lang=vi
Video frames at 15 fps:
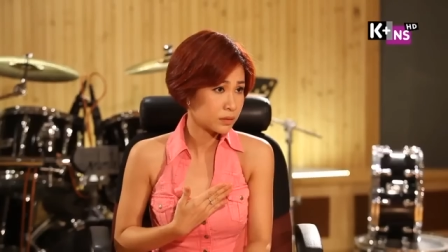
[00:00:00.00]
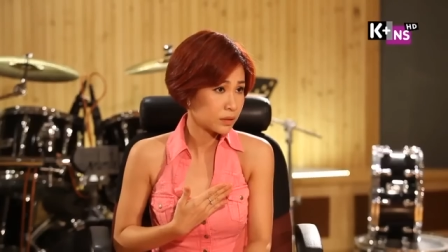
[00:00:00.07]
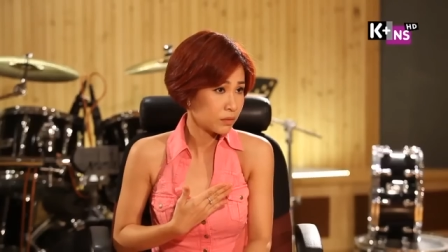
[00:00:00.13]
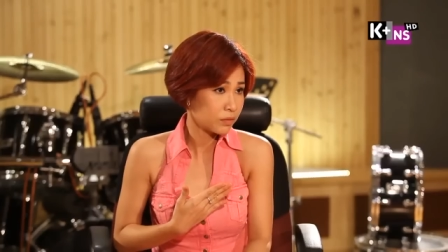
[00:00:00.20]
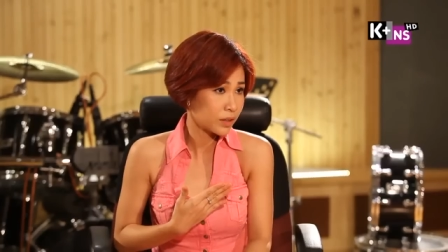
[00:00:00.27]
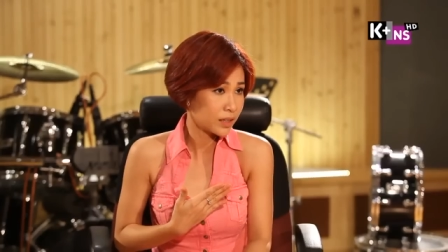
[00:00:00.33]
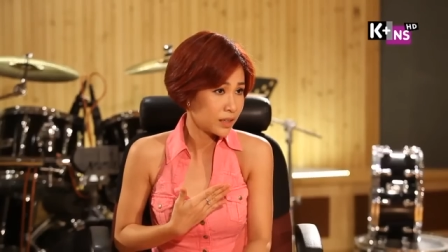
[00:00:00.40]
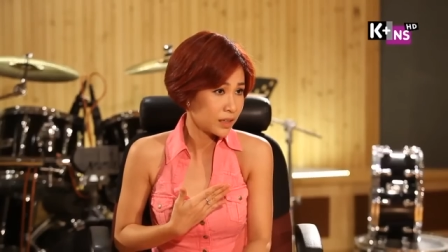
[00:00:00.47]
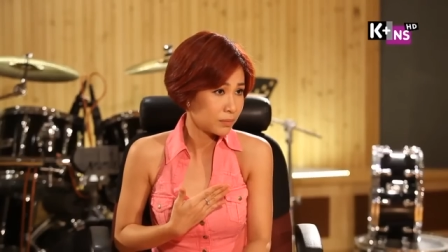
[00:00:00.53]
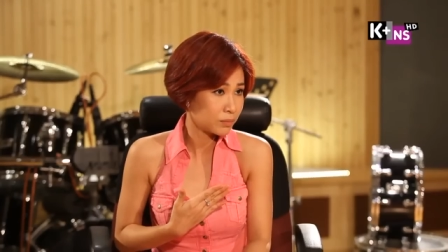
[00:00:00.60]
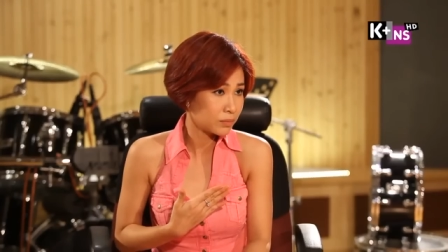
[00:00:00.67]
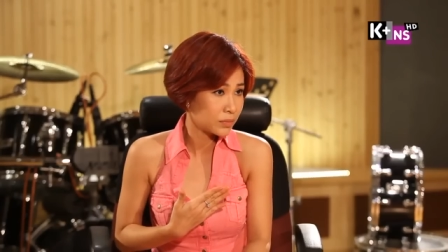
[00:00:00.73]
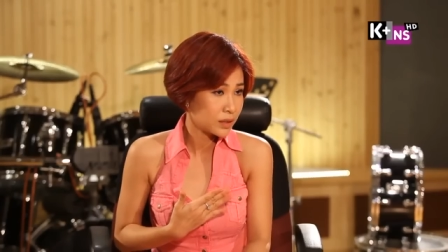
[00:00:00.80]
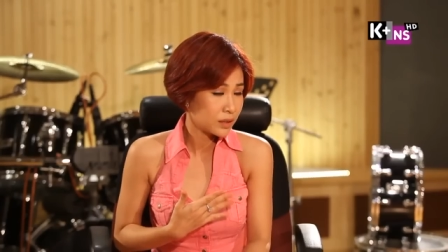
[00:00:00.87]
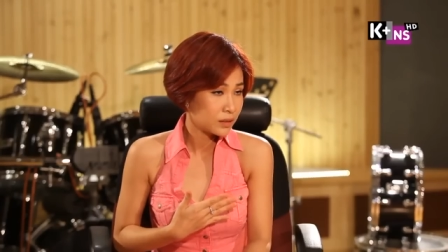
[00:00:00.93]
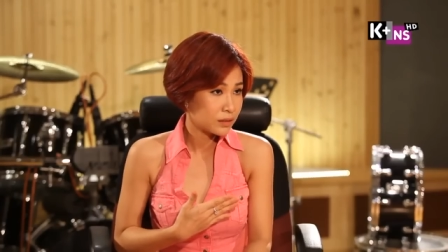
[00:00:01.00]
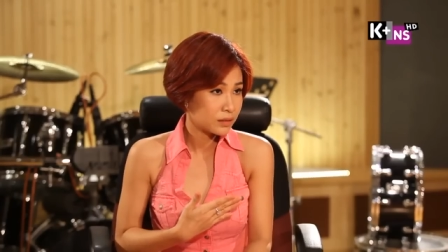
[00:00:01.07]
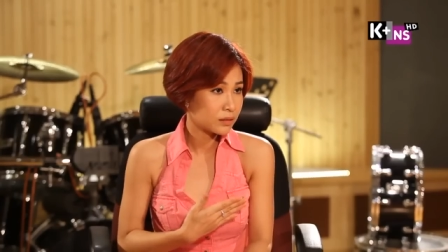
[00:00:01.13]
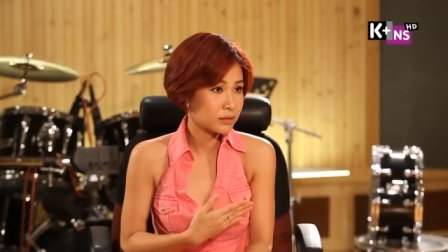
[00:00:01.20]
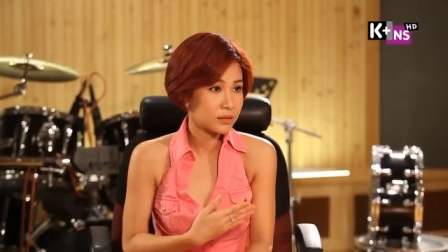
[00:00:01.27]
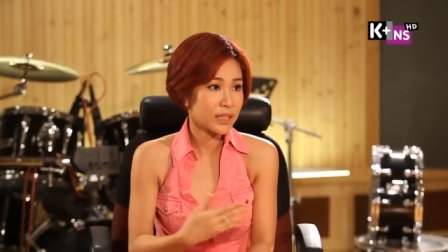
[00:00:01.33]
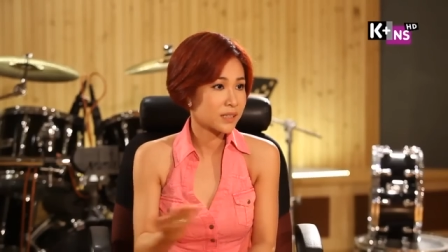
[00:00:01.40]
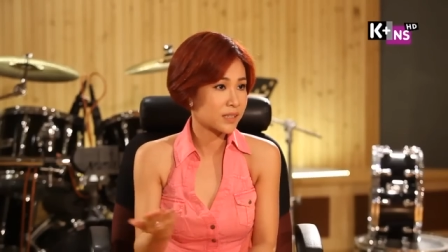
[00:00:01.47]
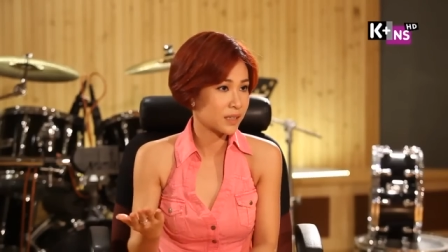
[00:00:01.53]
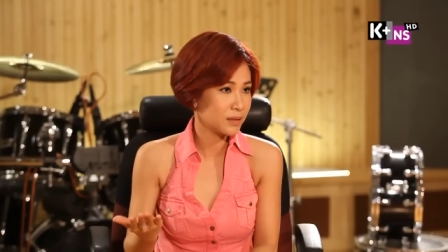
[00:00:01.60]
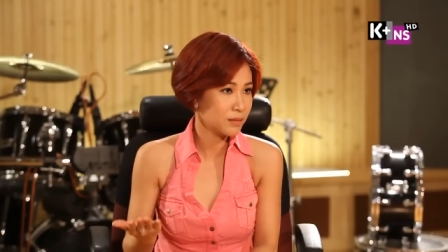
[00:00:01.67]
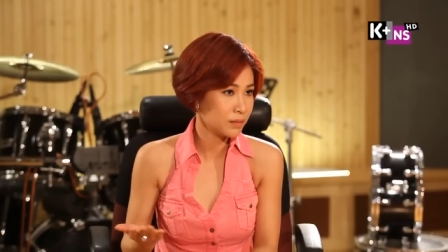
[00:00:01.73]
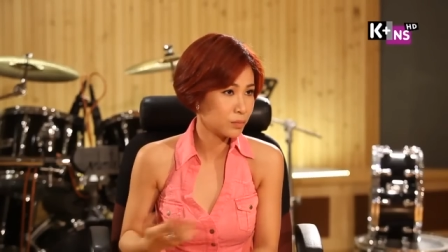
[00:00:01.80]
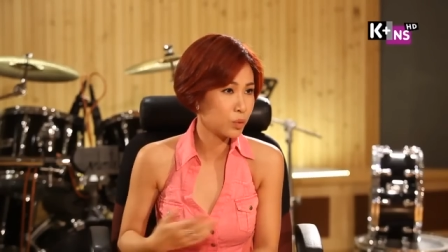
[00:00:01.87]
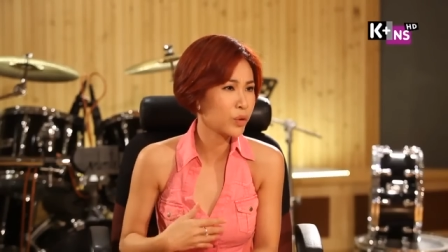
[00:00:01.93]
không phải là ca
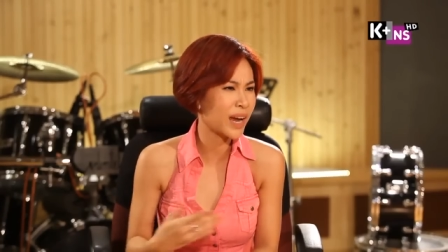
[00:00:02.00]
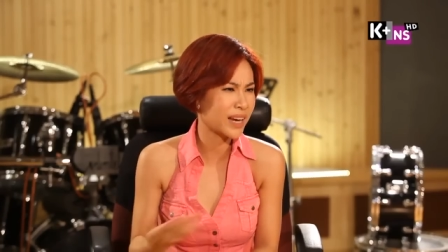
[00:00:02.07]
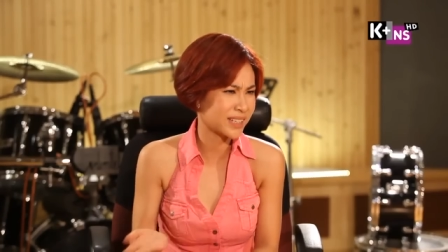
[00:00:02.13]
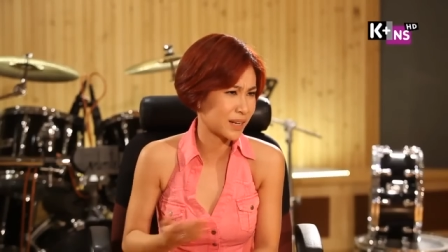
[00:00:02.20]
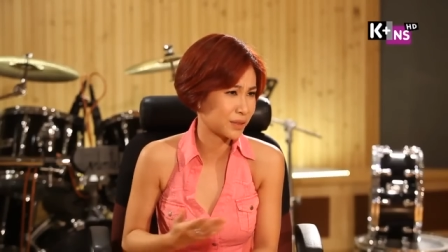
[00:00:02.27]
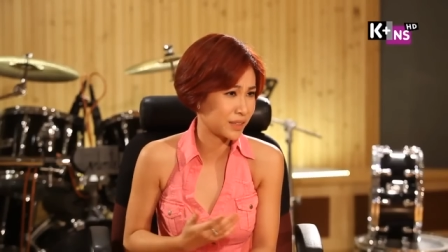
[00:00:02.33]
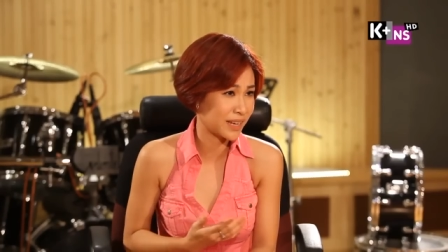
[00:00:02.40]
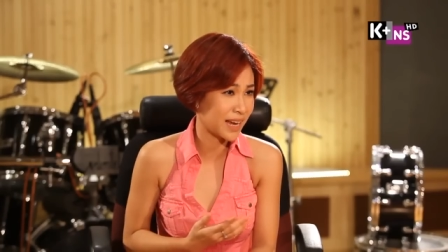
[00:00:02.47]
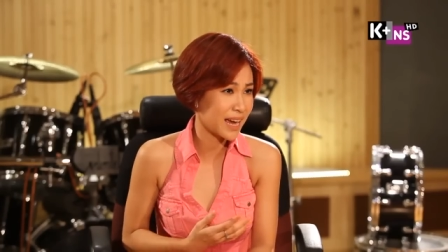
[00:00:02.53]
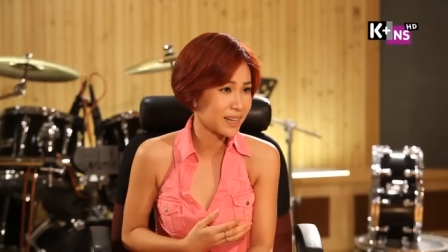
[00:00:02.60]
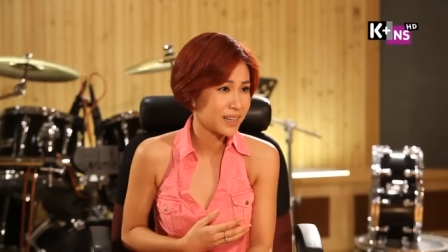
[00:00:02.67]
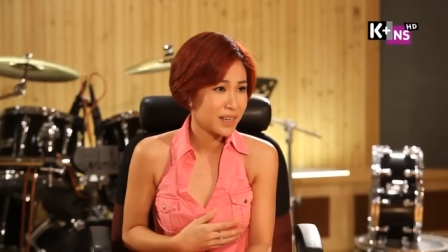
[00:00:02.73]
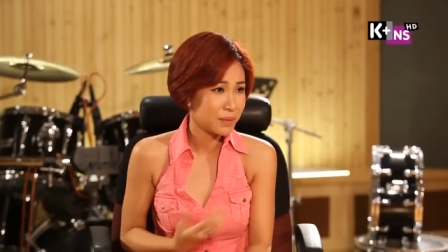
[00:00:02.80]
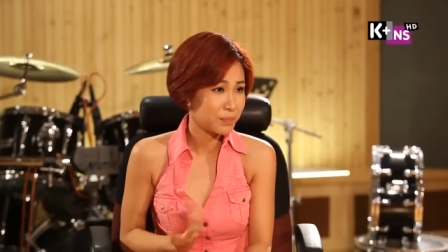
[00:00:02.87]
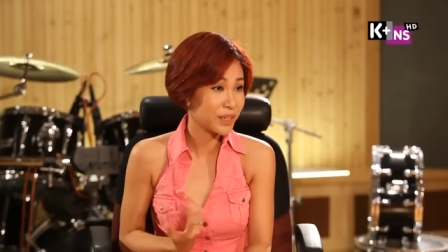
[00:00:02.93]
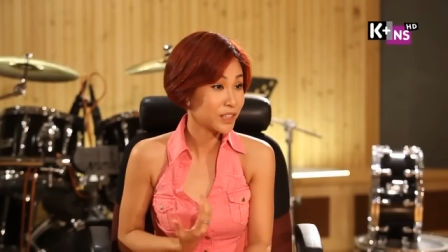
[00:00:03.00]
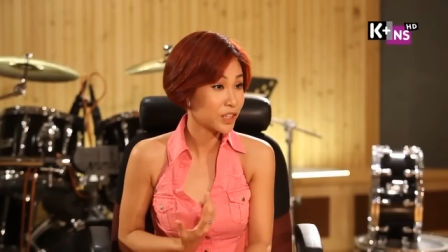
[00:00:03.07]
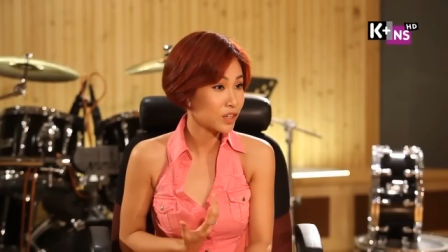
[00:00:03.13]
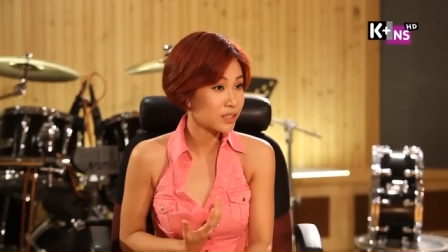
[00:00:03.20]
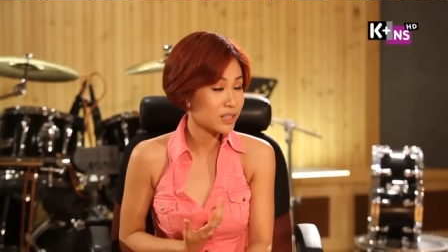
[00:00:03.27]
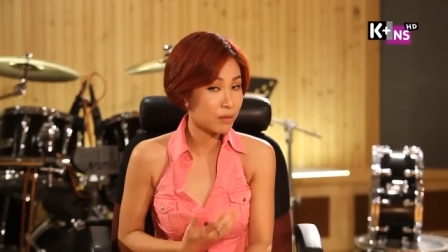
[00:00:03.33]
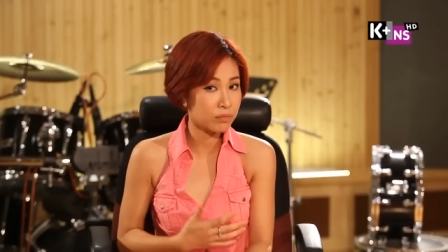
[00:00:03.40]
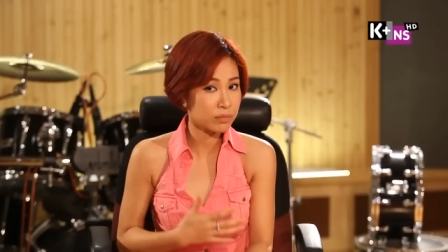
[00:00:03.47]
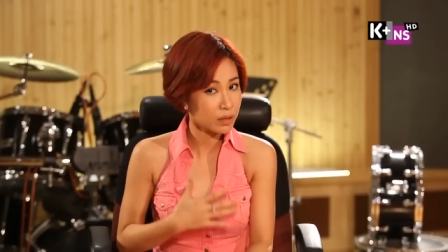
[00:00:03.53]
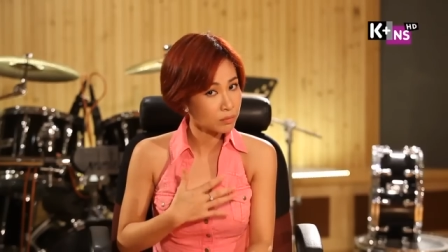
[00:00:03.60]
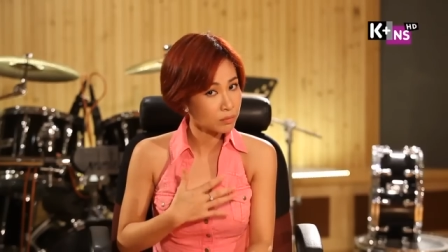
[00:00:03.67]
sĩ muốn hát sao thì hát miễn cho nó xong